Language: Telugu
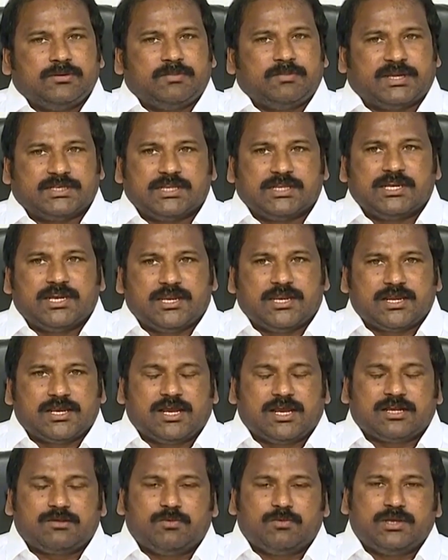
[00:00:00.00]
ప్రజలు నిన్న
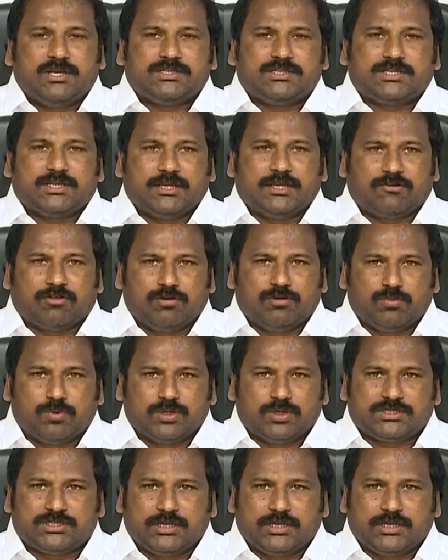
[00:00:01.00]
కాకముందు ఇచ్చిన ఇరవై మూడు